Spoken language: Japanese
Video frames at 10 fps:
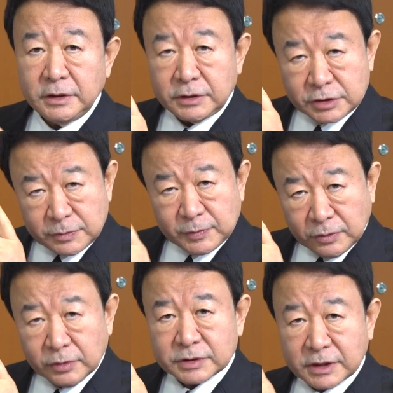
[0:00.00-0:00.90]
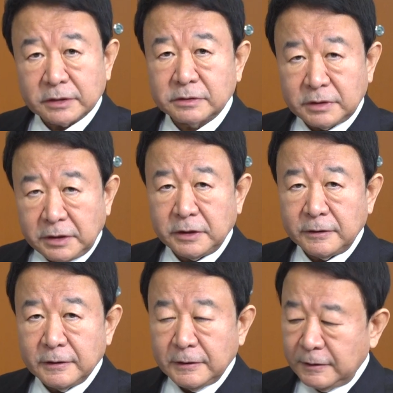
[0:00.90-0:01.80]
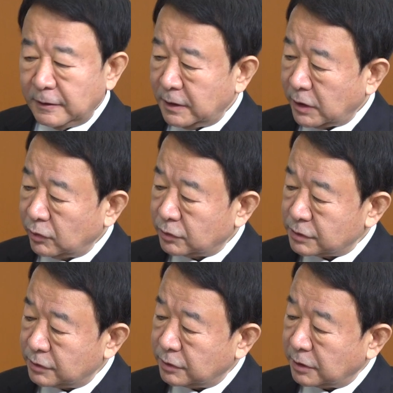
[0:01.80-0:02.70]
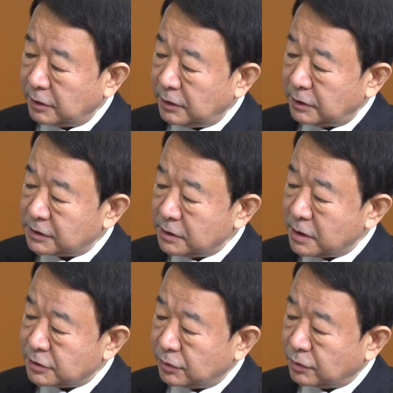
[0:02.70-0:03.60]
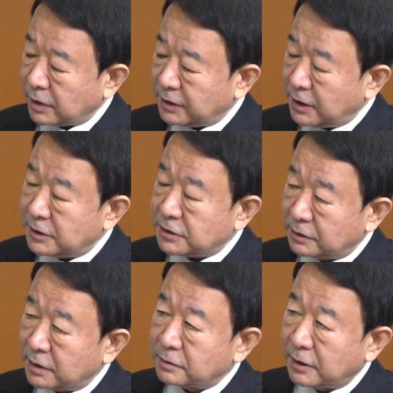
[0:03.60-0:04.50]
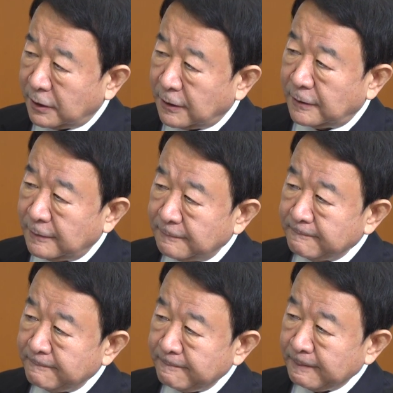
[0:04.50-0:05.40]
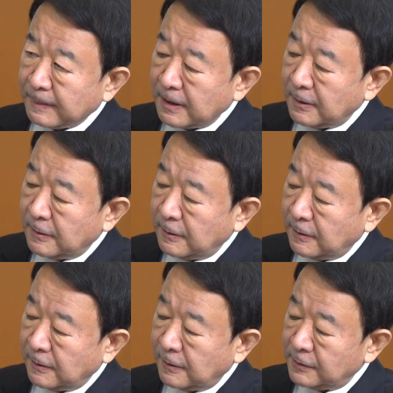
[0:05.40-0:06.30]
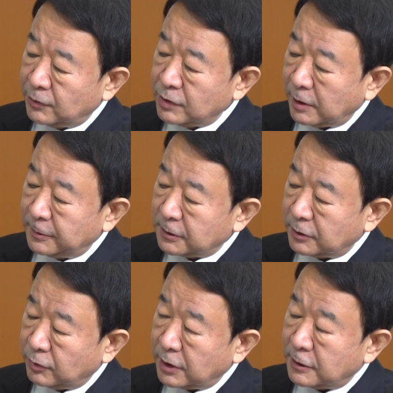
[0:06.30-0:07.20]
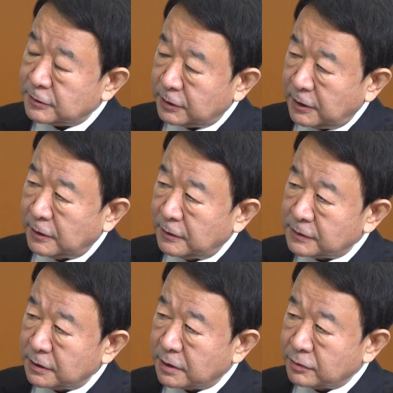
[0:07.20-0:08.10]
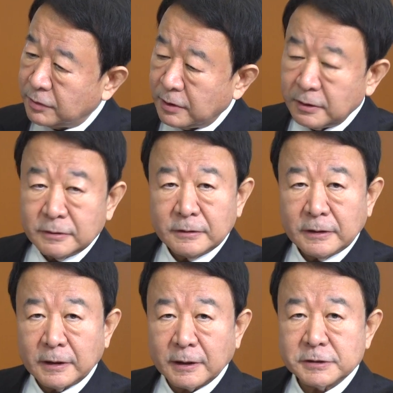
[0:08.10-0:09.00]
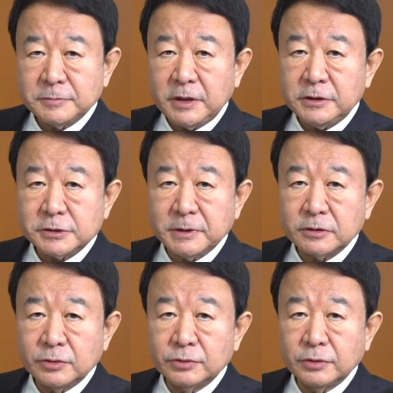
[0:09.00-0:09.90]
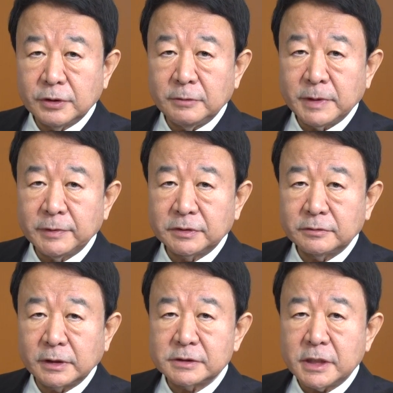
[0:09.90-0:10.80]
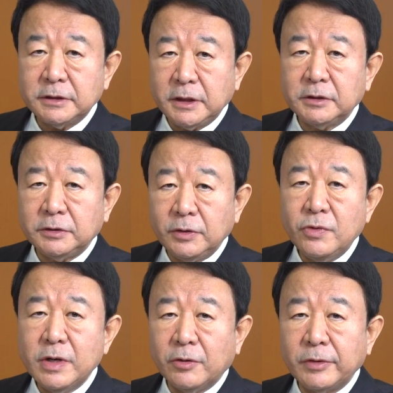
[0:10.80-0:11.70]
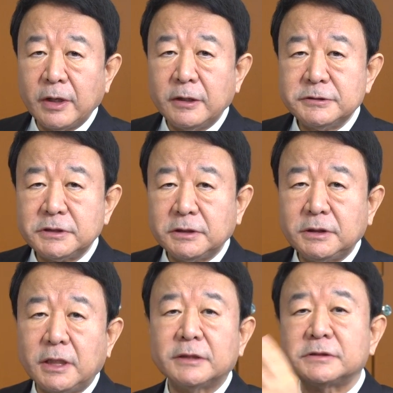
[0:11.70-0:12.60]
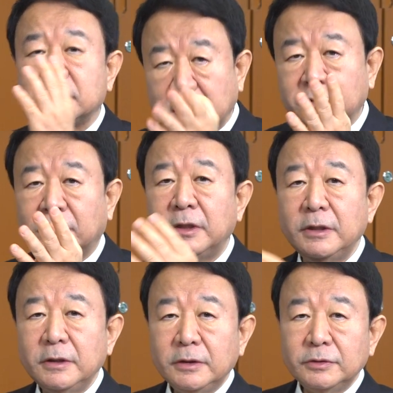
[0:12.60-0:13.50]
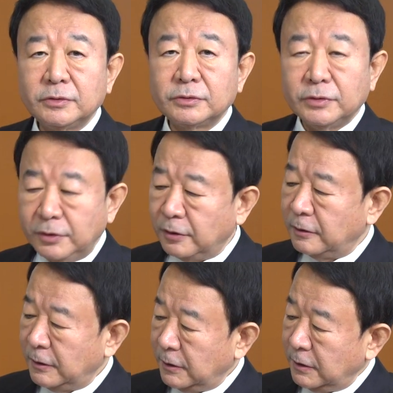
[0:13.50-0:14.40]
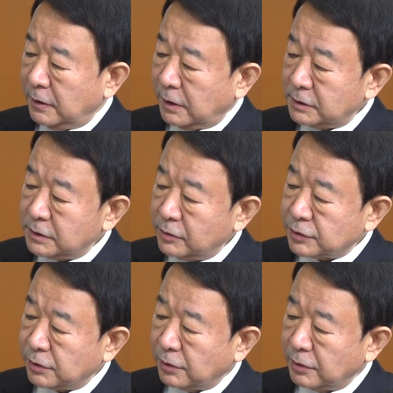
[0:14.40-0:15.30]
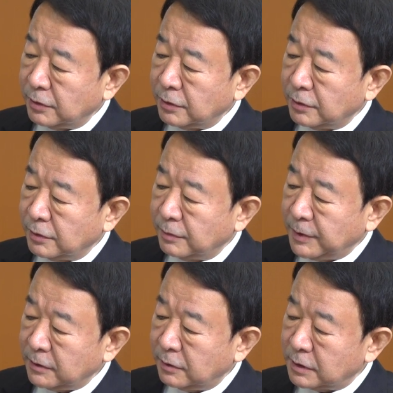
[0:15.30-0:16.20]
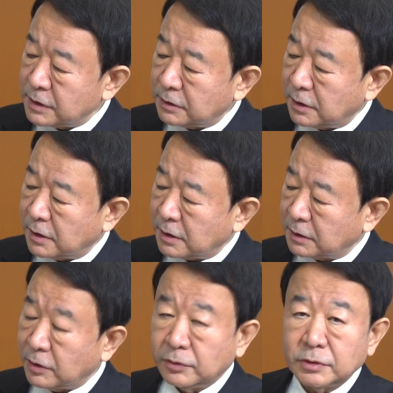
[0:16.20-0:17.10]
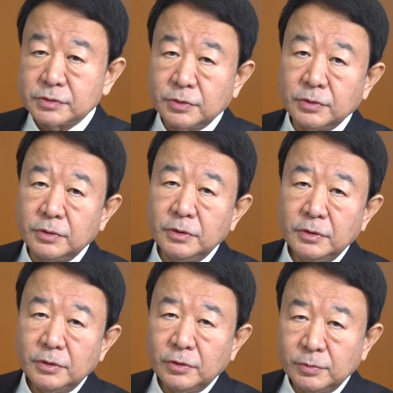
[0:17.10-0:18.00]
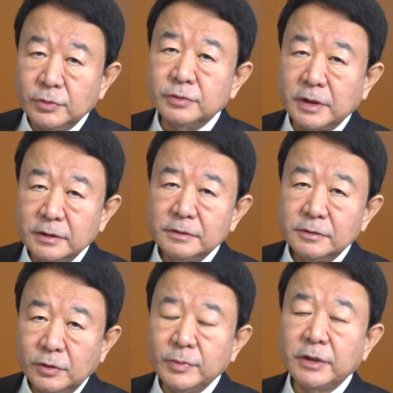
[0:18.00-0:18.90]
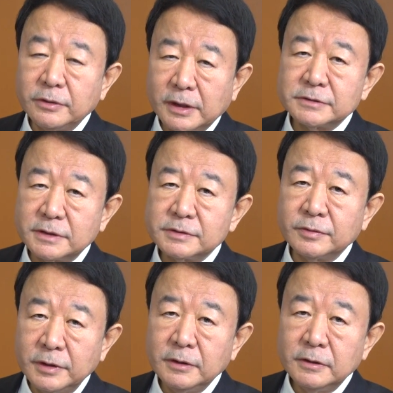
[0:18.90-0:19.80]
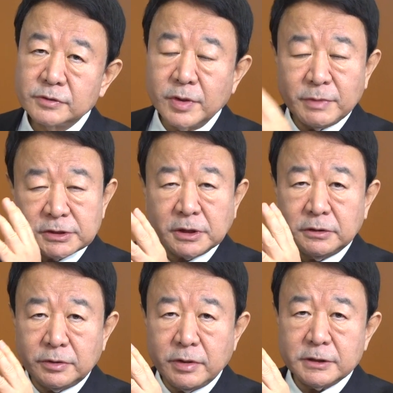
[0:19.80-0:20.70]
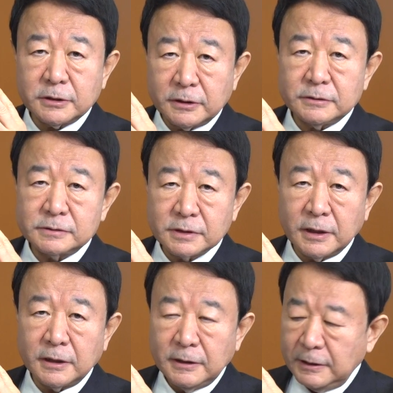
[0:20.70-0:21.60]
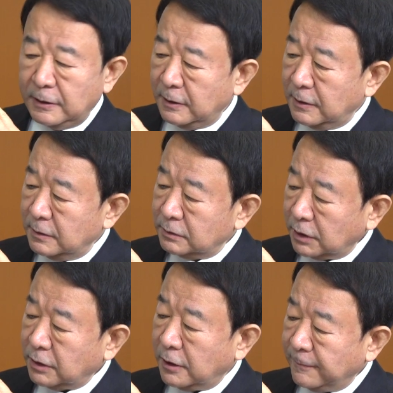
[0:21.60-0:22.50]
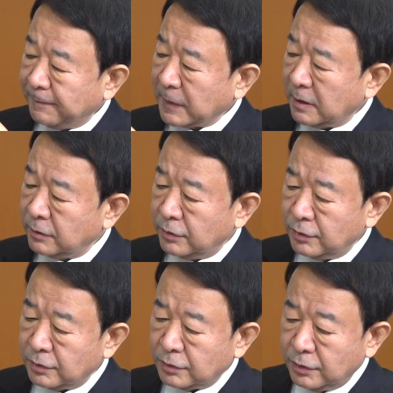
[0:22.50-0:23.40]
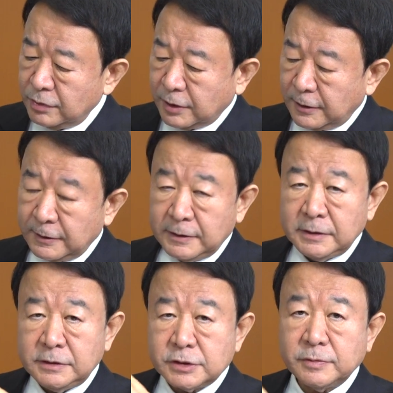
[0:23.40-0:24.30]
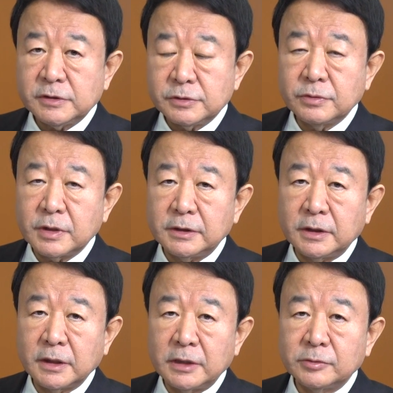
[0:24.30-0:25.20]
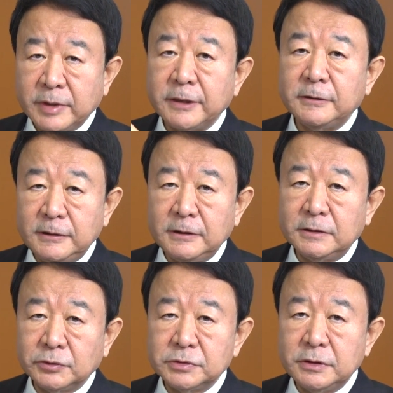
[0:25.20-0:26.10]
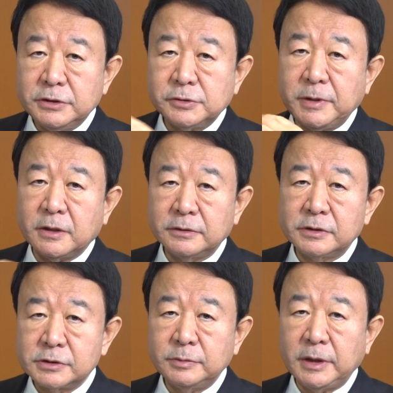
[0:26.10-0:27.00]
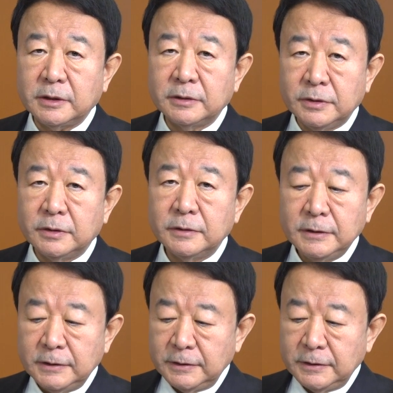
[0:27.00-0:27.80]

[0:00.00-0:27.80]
一部を使ってやろうとするときに尖閣諸島が被害者になるから、えー、日本がアメリカにお願いして尖閣をあらかじめ日米共同で守ってくださいね日本がお願いしてきたはずだということを、安全保障を勉強なさった方ほどそう思う思われるはずですよね。それは間違ってるわけじゃないんですがただあの今回日米首脳会談がある前に当然日米間で水面下の